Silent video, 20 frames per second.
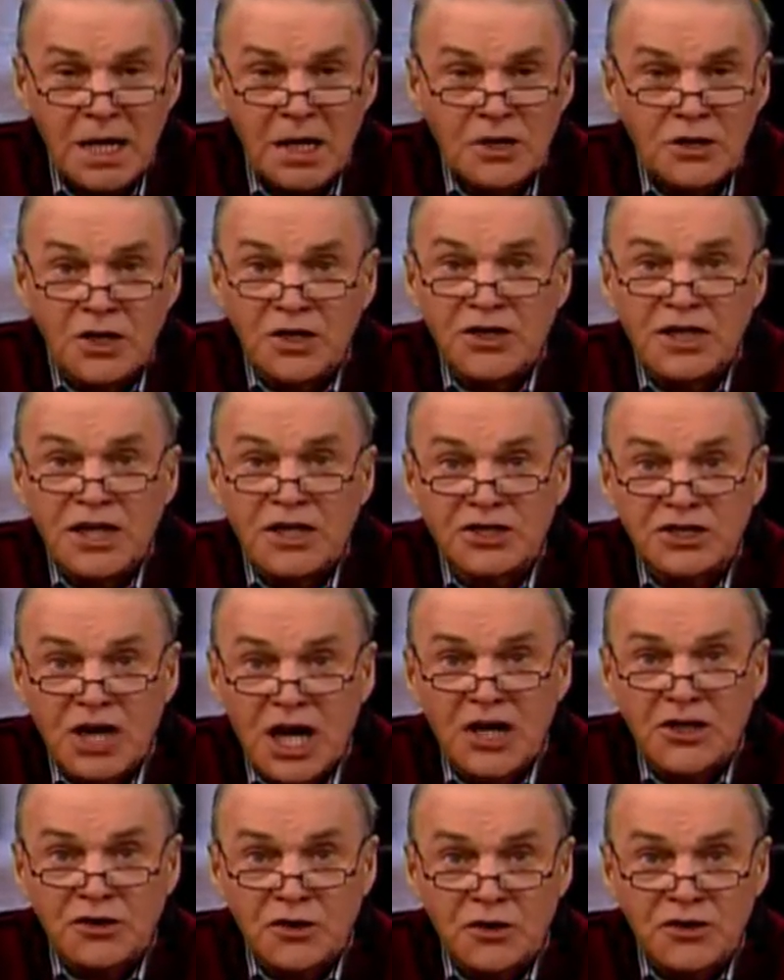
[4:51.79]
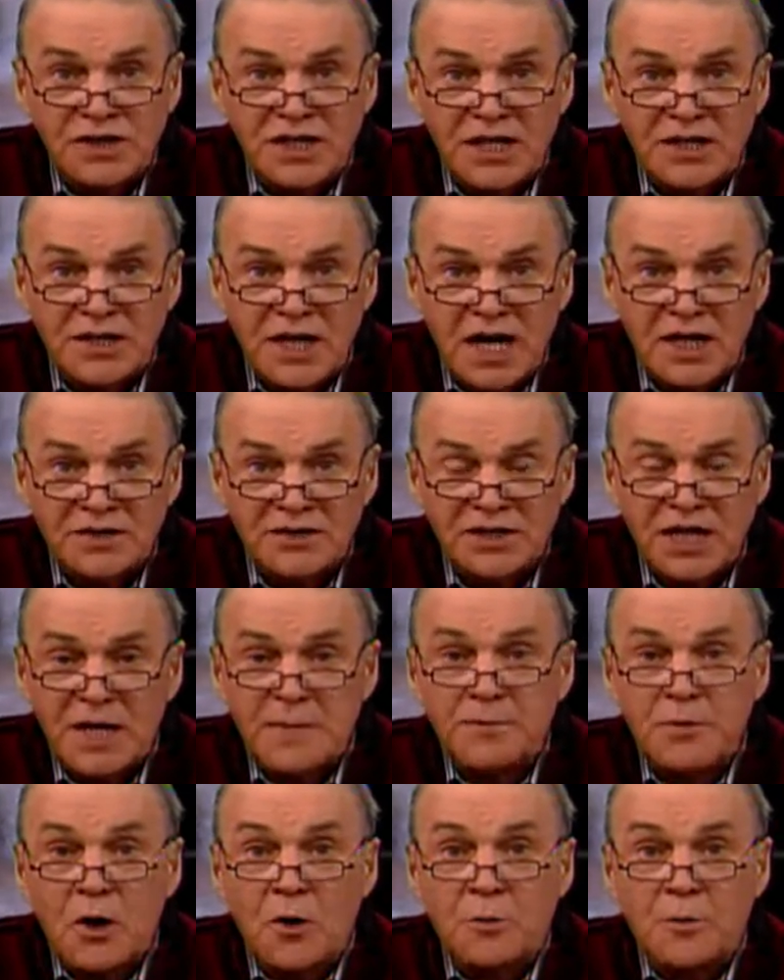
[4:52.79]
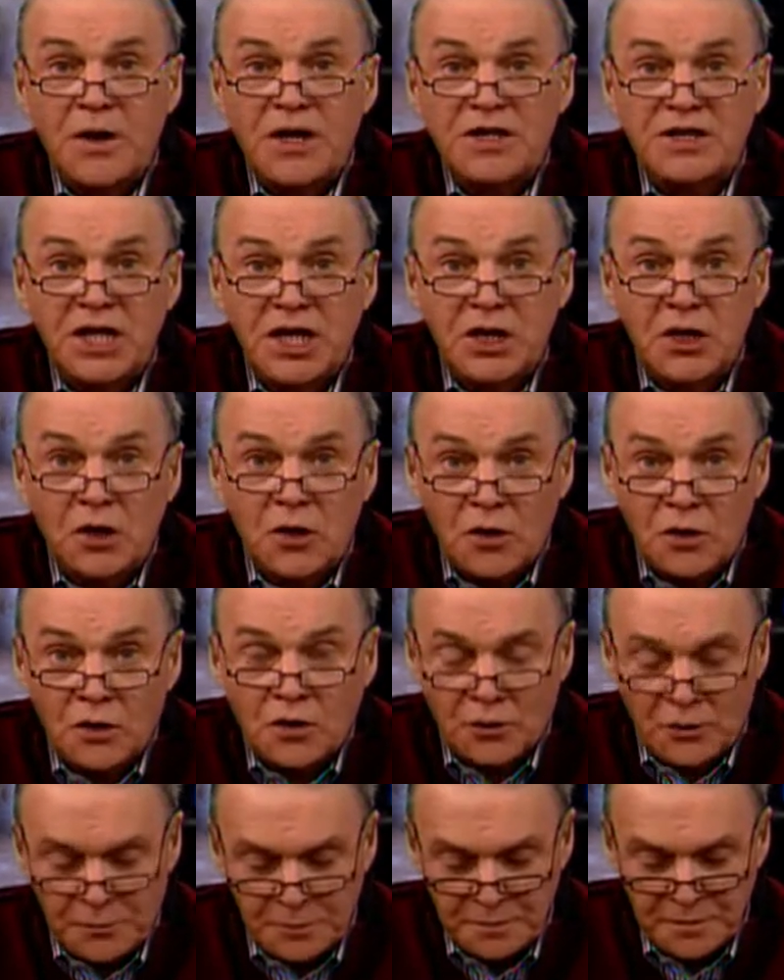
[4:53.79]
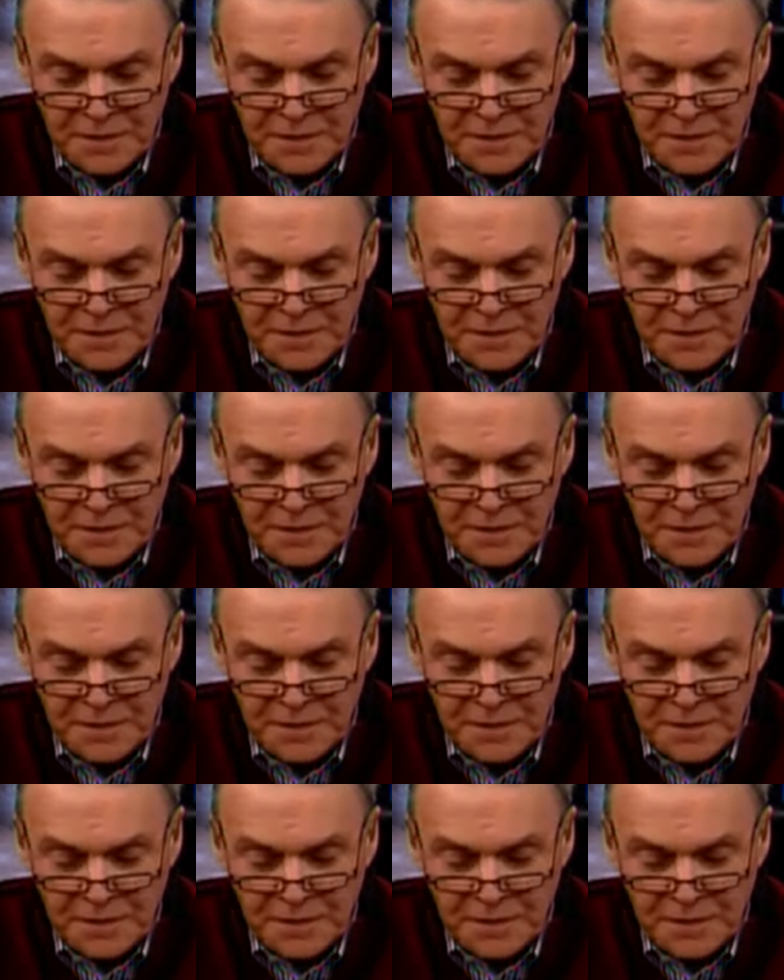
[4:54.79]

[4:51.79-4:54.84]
il y a des gens qui ont été tassés et qui n'ont pas été heureux.